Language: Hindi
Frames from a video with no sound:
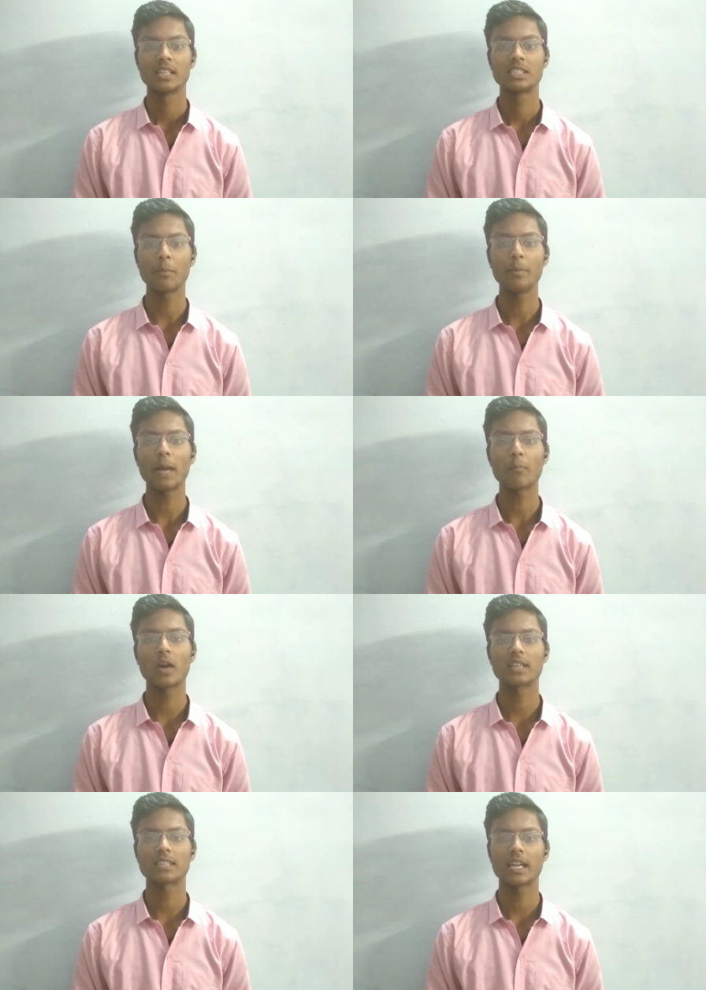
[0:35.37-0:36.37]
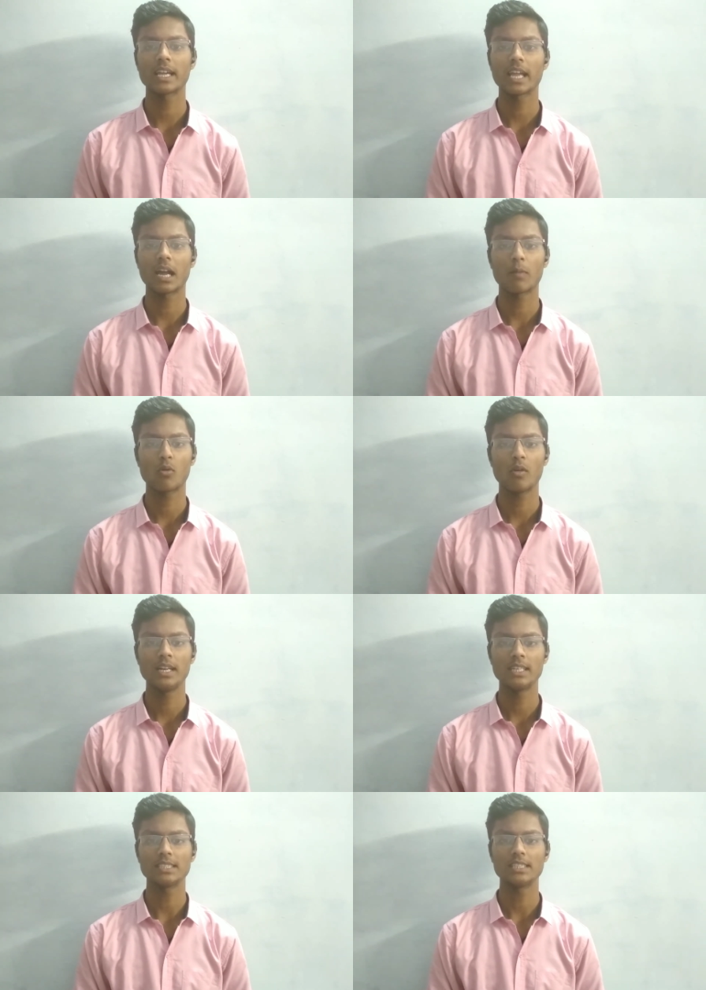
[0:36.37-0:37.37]
जब भी आपको ऐसा लगे कि आपको
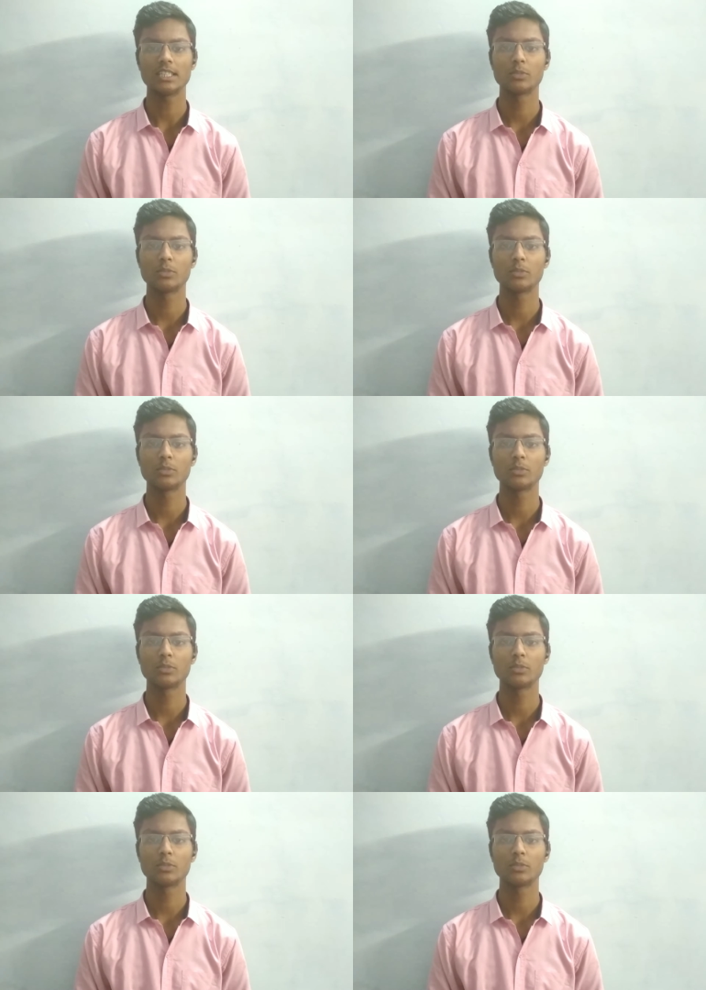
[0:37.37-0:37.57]
इंटरनेट